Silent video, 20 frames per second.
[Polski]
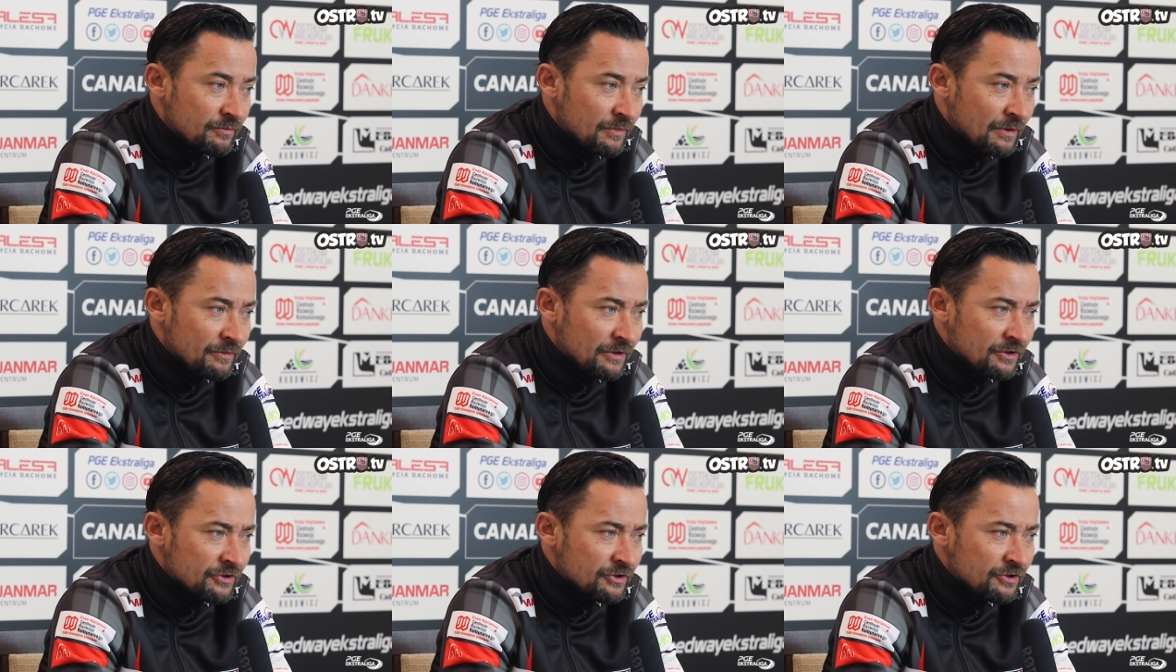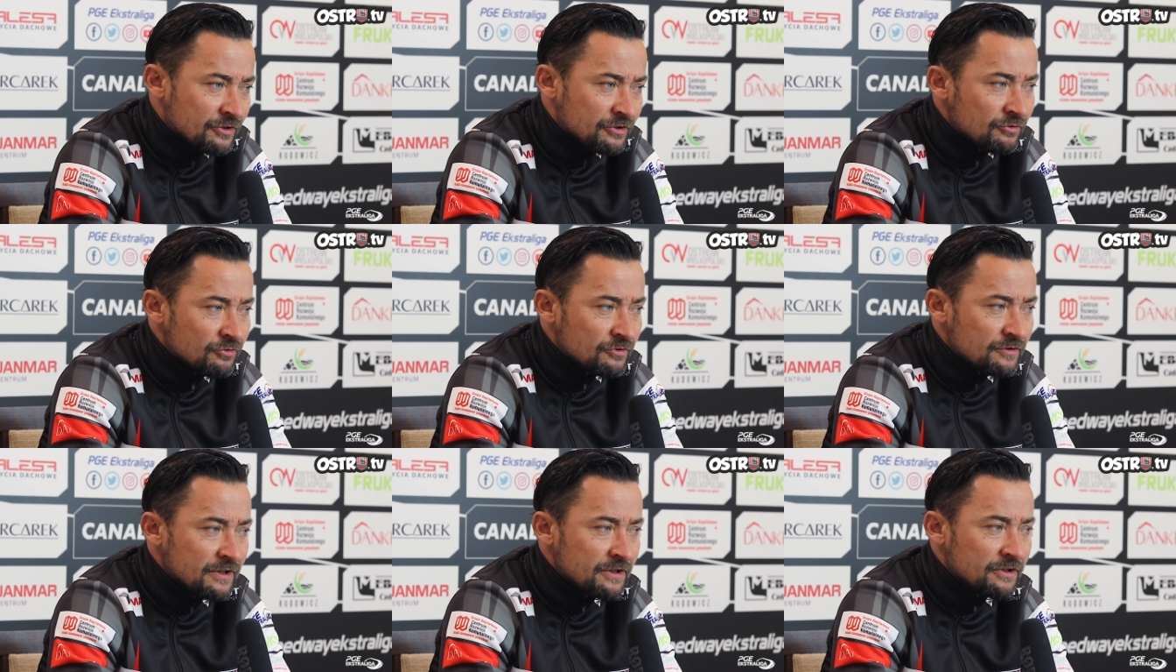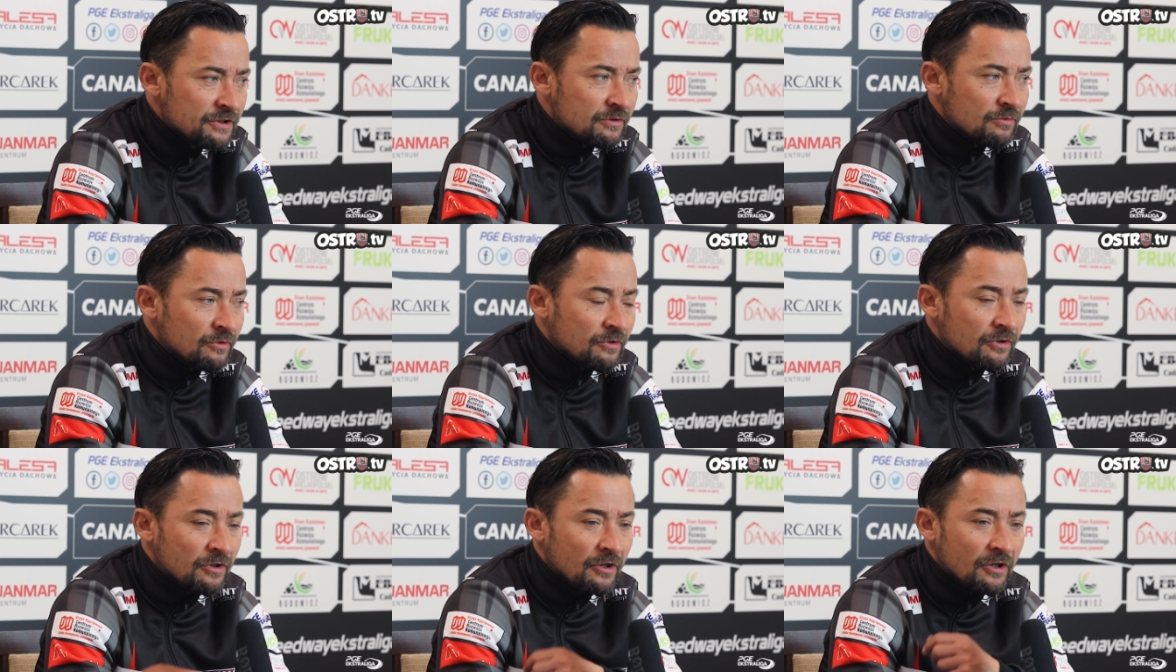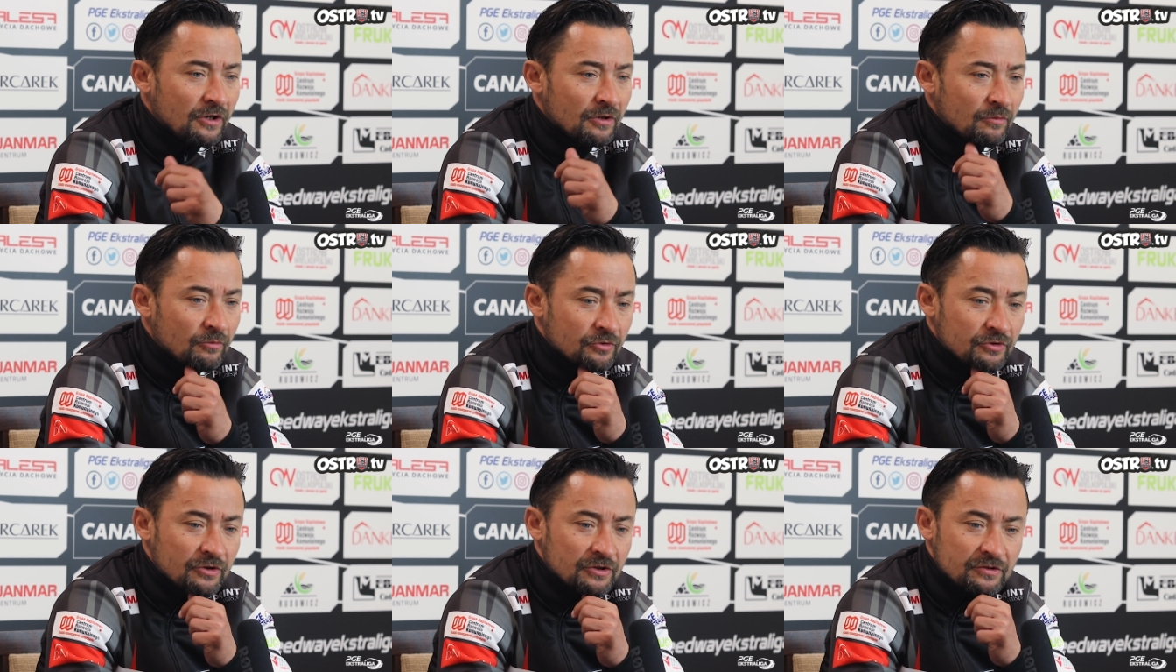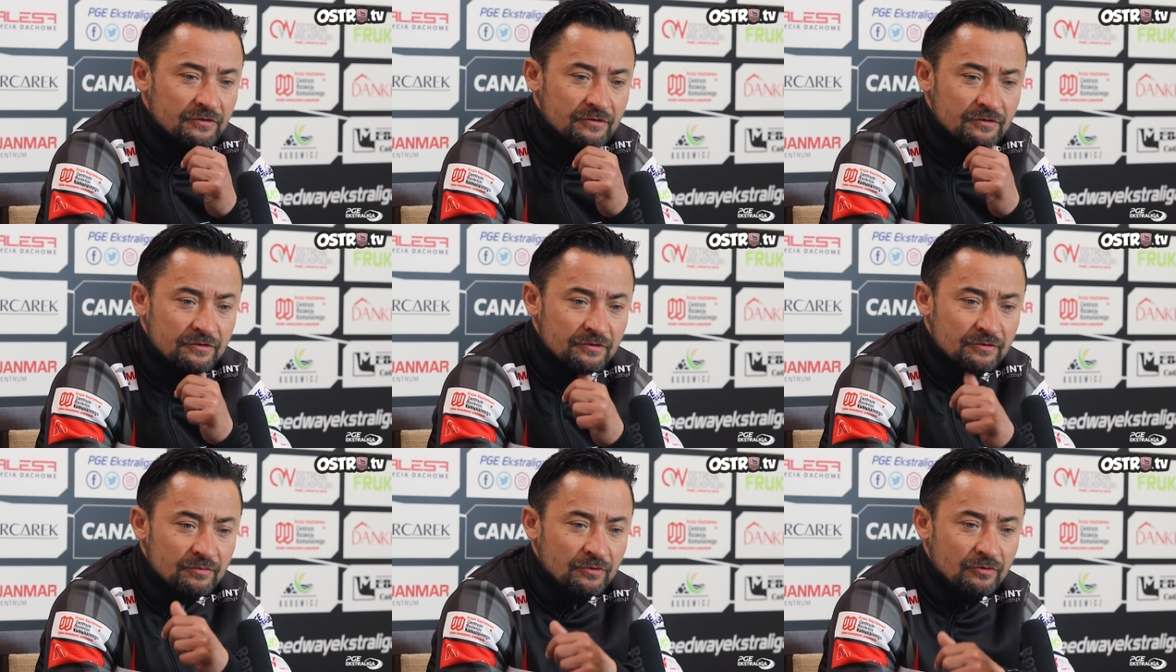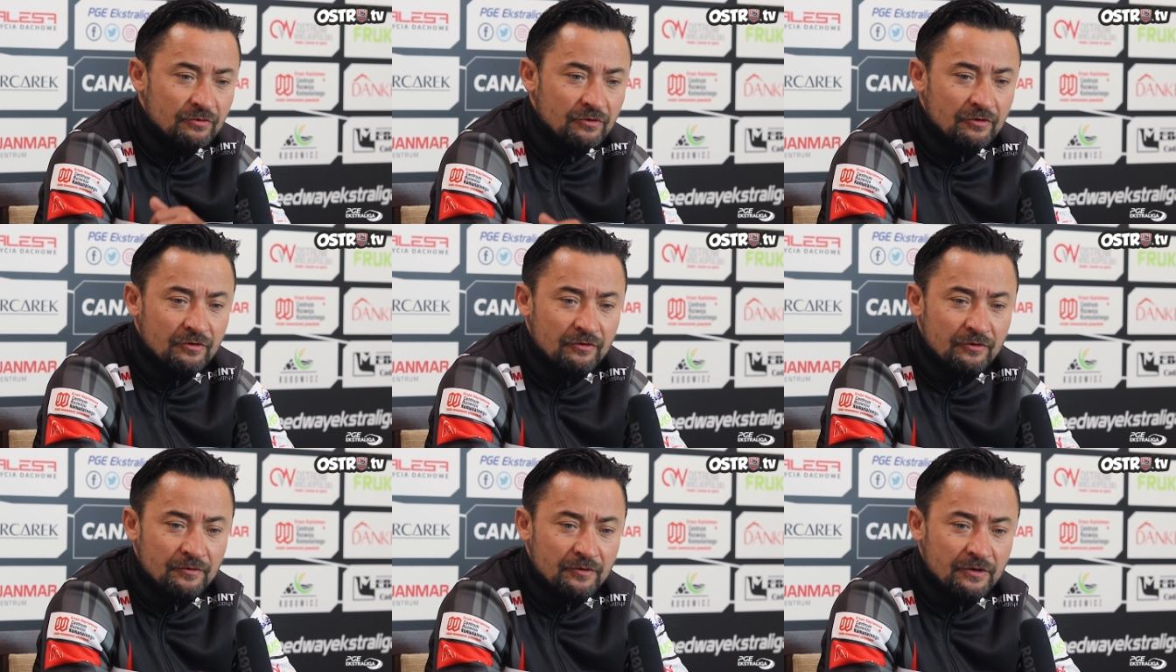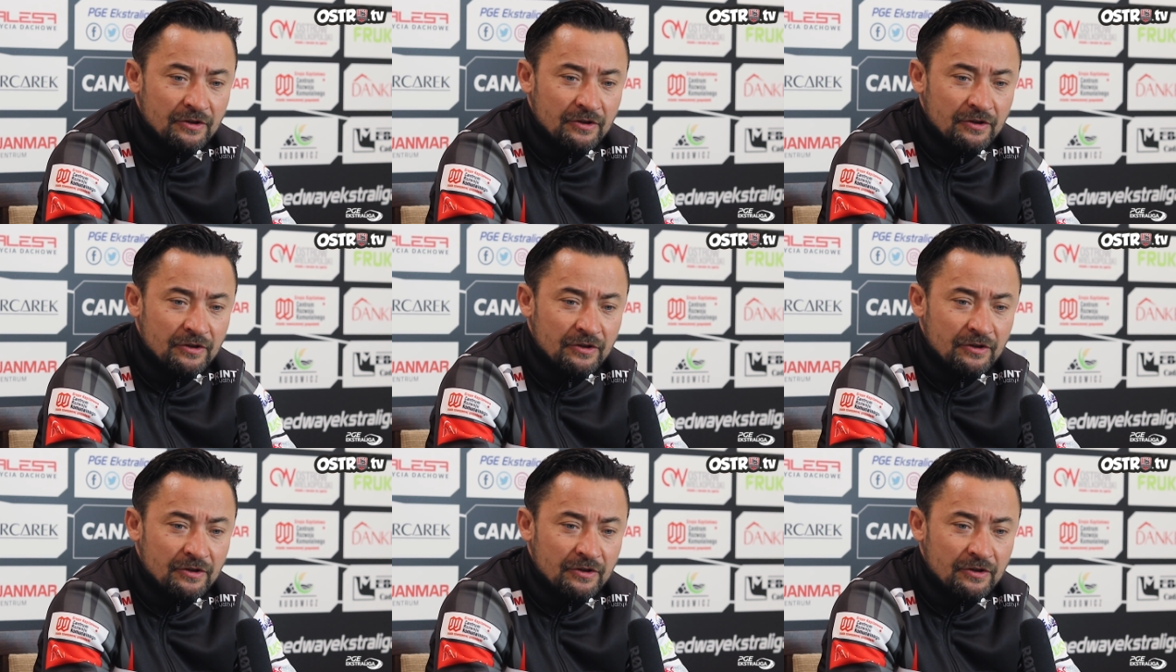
Mam nadzieję, że już zejdzie, bo, bo też było,